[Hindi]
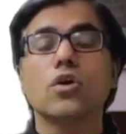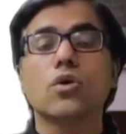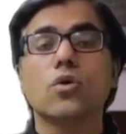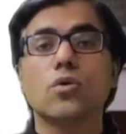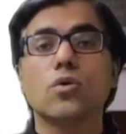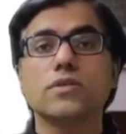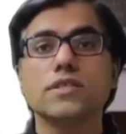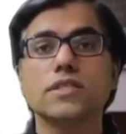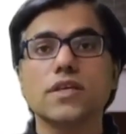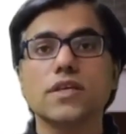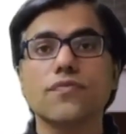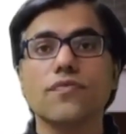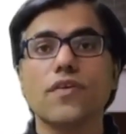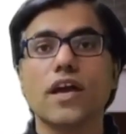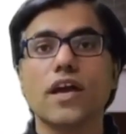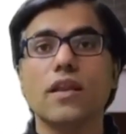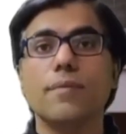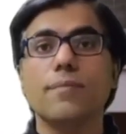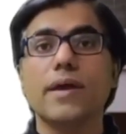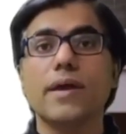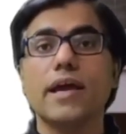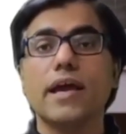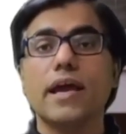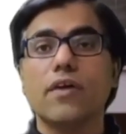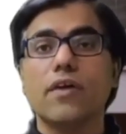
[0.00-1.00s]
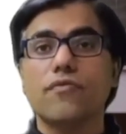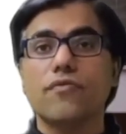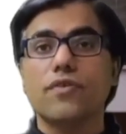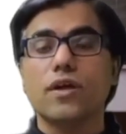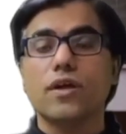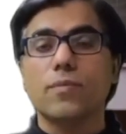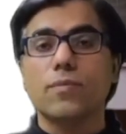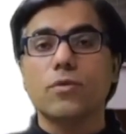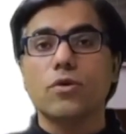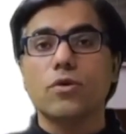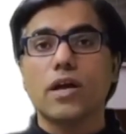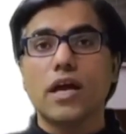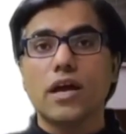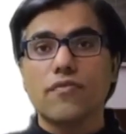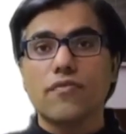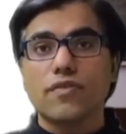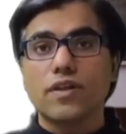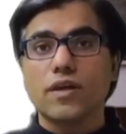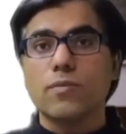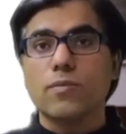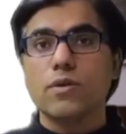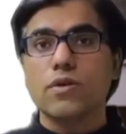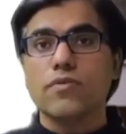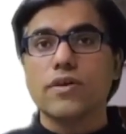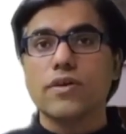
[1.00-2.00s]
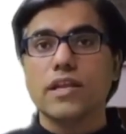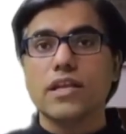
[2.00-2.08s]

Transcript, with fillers: कौन सी फाइल में एफ डब्ल्यू एफ डब्ल्यू